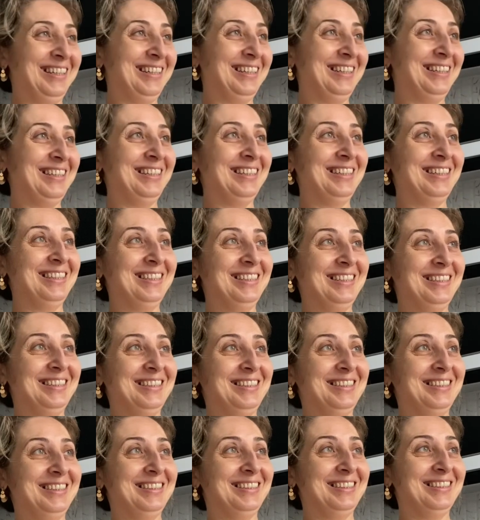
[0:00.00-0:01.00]
Hatta beni
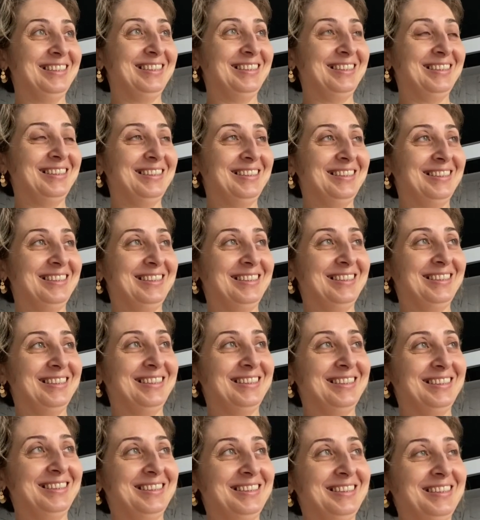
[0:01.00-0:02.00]
direkt burada bile
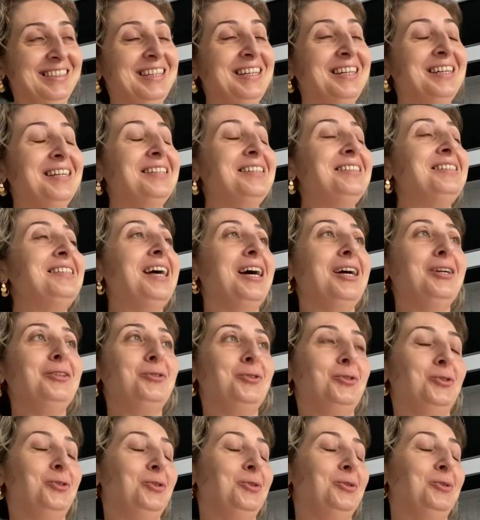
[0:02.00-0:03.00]
bırakabilirsiniz. Sen
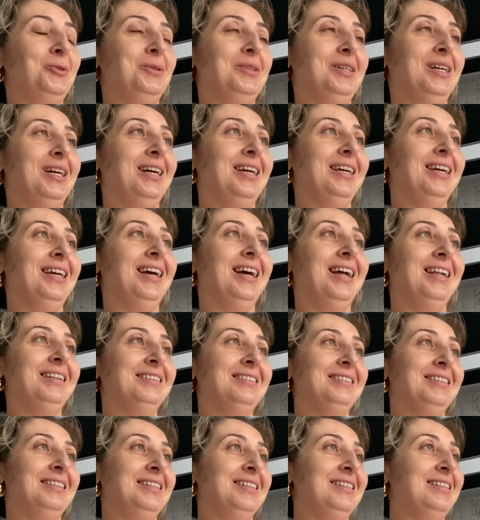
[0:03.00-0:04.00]
çocuk dünyaya
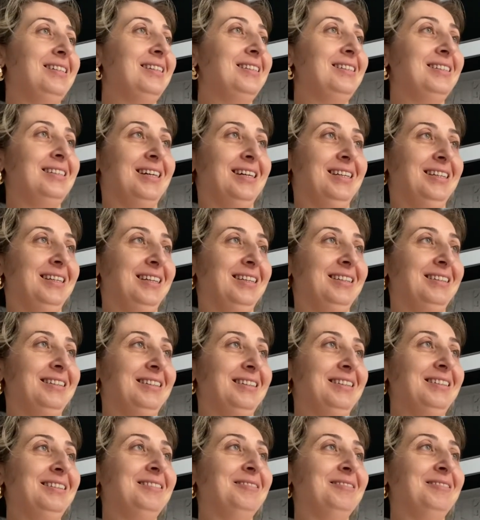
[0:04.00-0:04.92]
geldiğinde ne, ne zannettin?